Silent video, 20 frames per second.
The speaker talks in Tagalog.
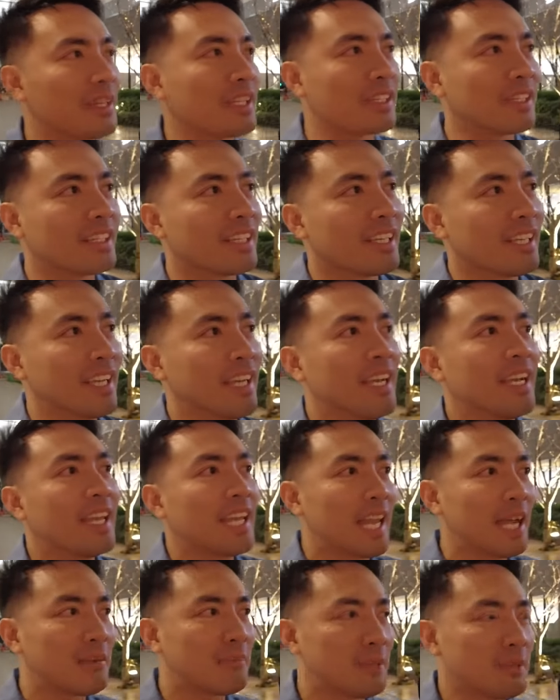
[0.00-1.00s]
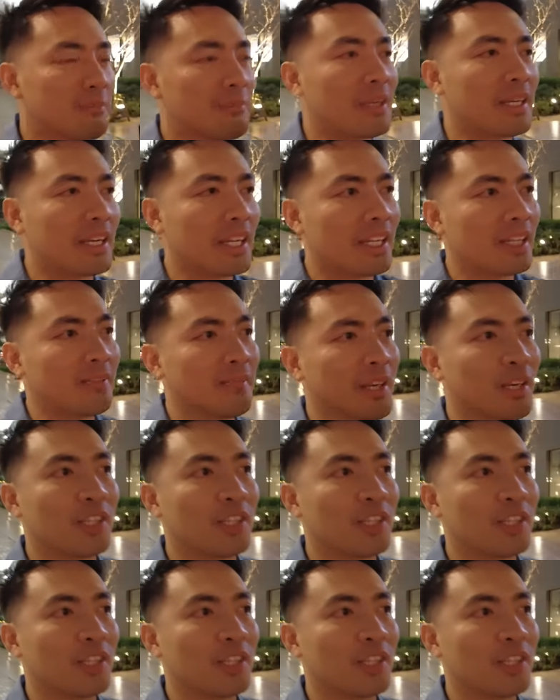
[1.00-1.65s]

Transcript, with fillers: But, laban pa rin.